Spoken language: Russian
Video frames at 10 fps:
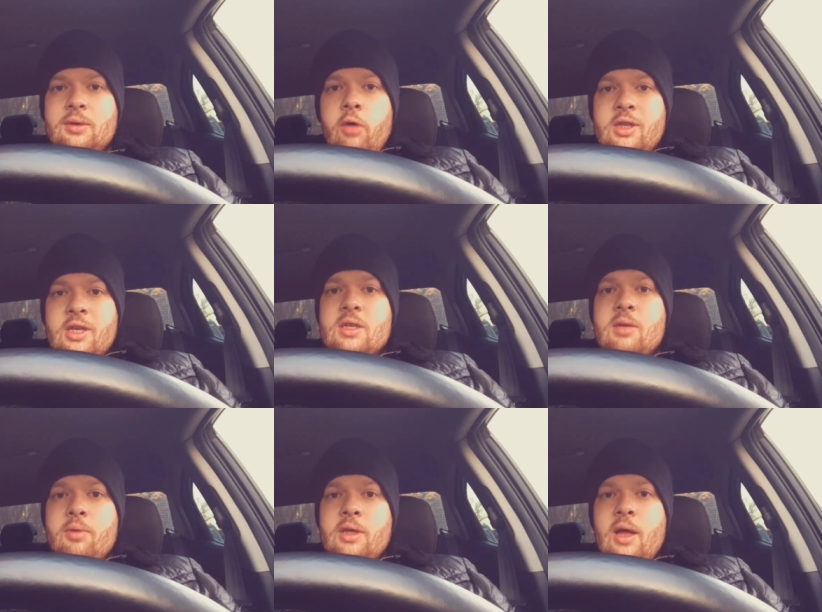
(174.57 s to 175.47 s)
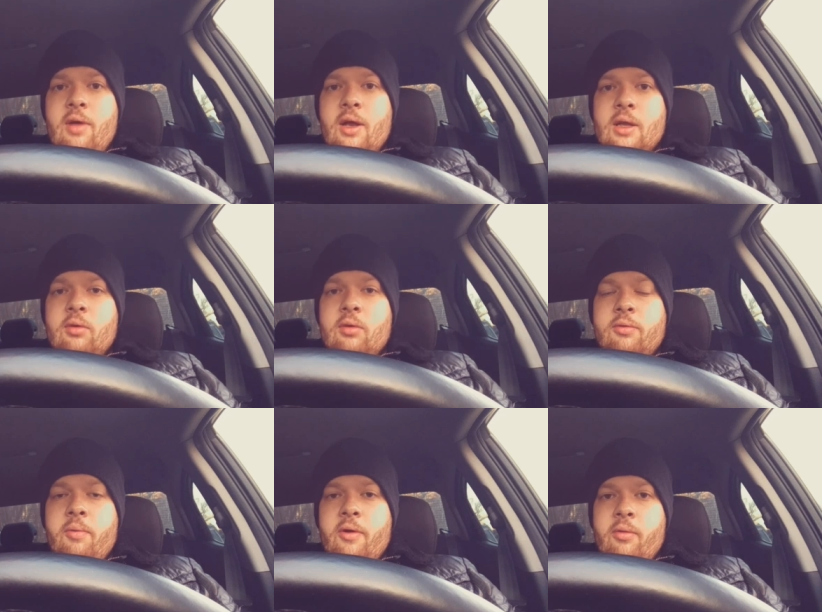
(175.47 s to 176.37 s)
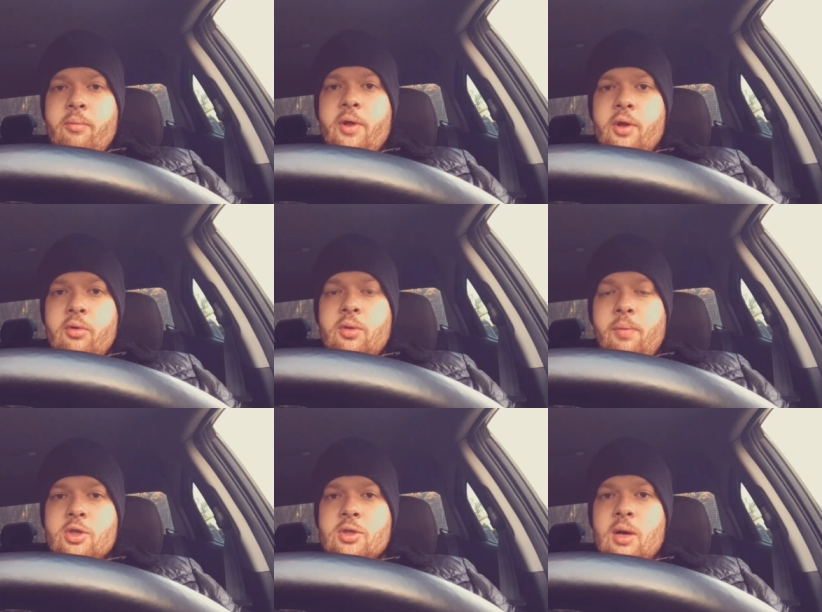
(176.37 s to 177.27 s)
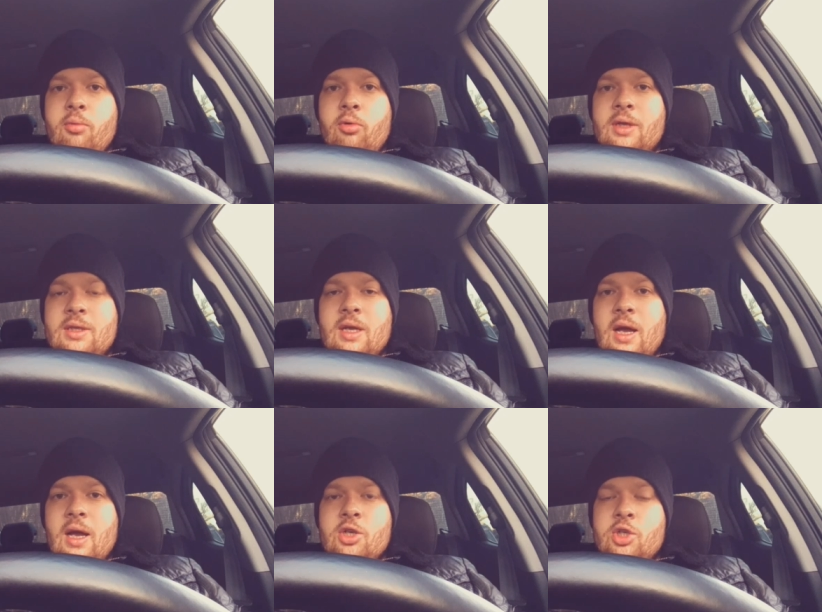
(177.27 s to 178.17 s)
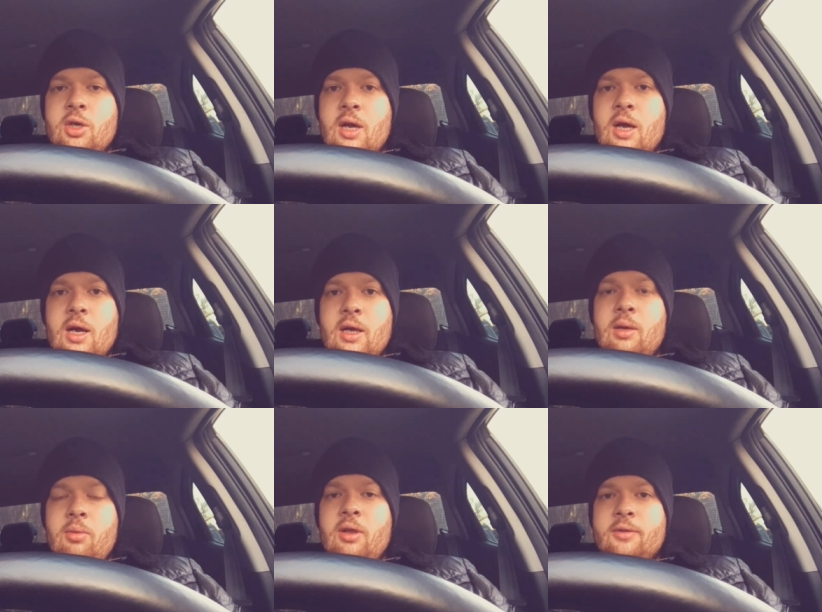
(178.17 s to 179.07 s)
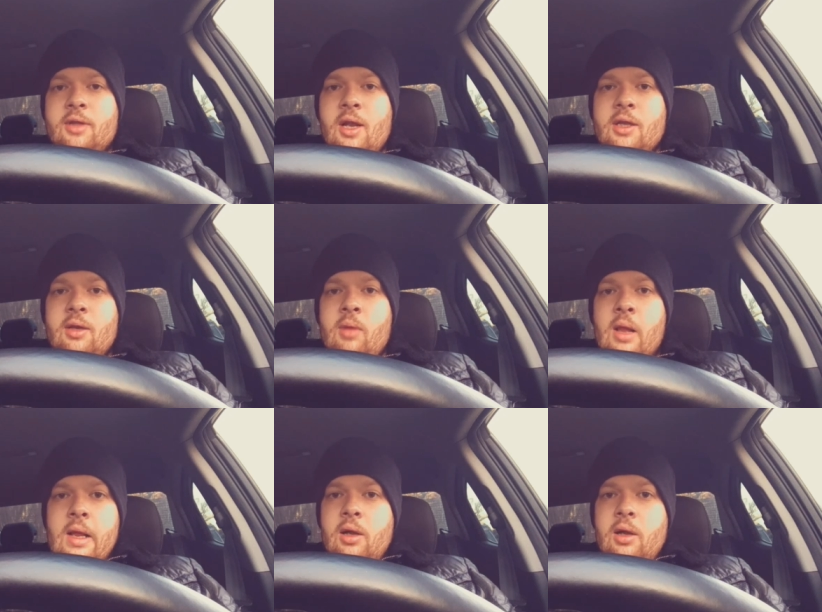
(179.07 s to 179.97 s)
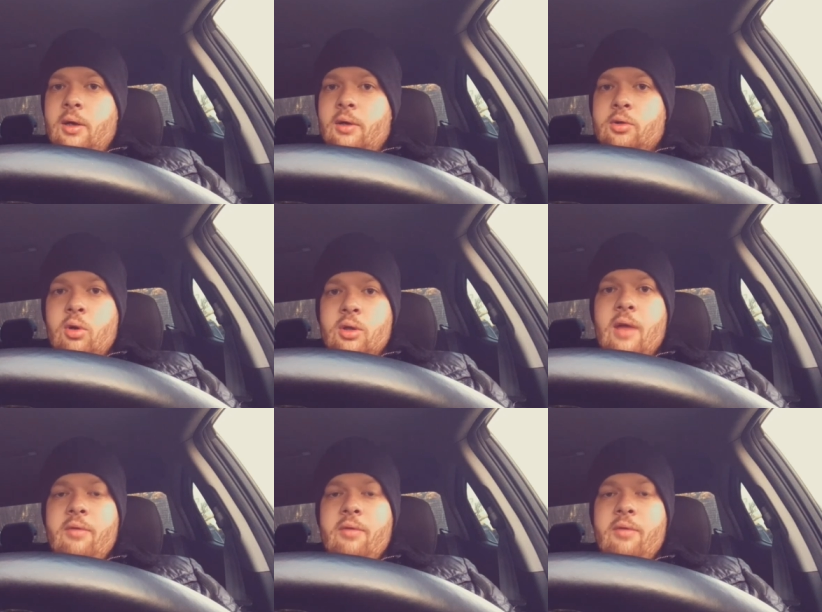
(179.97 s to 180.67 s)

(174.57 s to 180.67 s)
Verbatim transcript: И вот если бы, наверное, вот в первом периоде пошла бы у нас такая же игра, как она была в третьем, э, то,